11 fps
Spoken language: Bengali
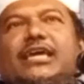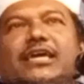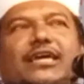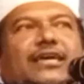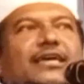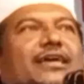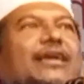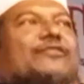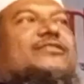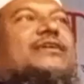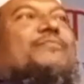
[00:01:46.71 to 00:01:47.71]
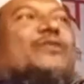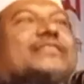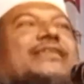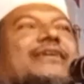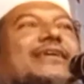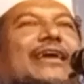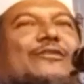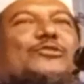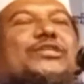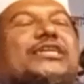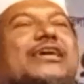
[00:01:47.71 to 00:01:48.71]
কি এ কথা বলে তিনি
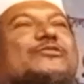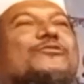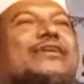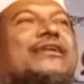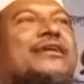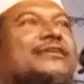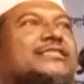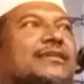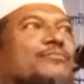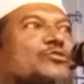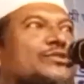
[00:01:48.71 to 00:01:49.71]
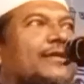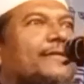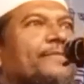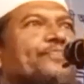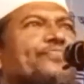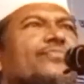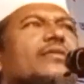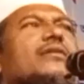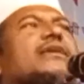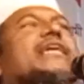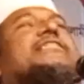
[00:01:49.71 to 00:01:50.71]
একটু সিংহাসনটা নেড়ে ছেড়ে বসলেন
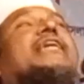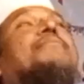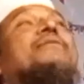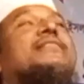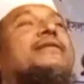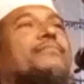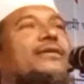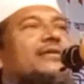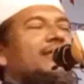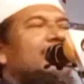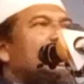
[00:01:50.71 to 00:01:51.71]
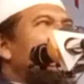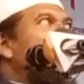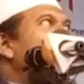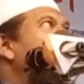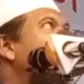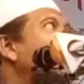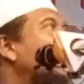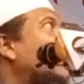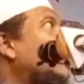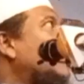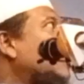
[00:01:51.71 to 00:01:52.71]
কে সেই বেদের মেয়ে
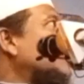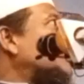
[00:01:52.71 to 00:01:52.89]
আল্লাহ